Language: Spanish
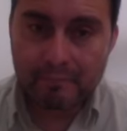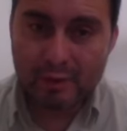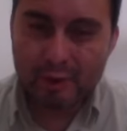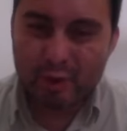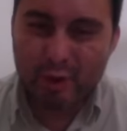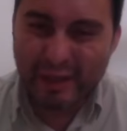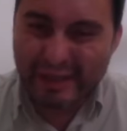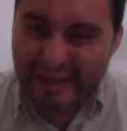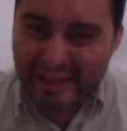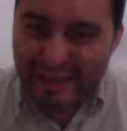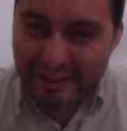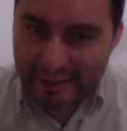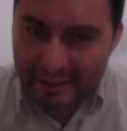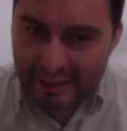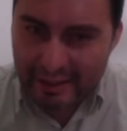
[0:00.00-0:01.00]
¿Tú
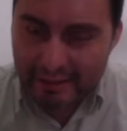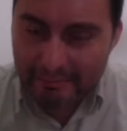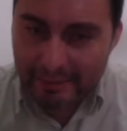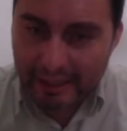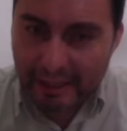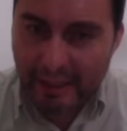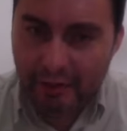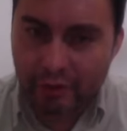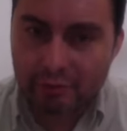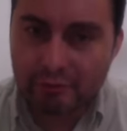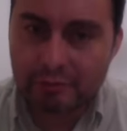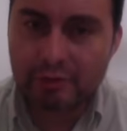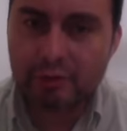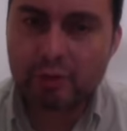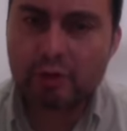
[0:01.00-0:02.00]
crees que tienes pecado
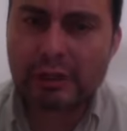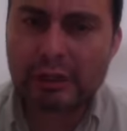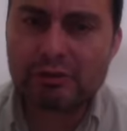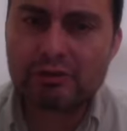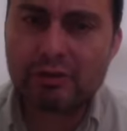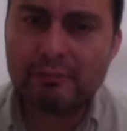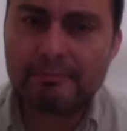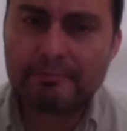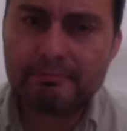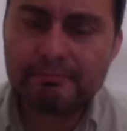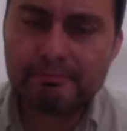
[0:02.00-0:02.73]
en tu corazón?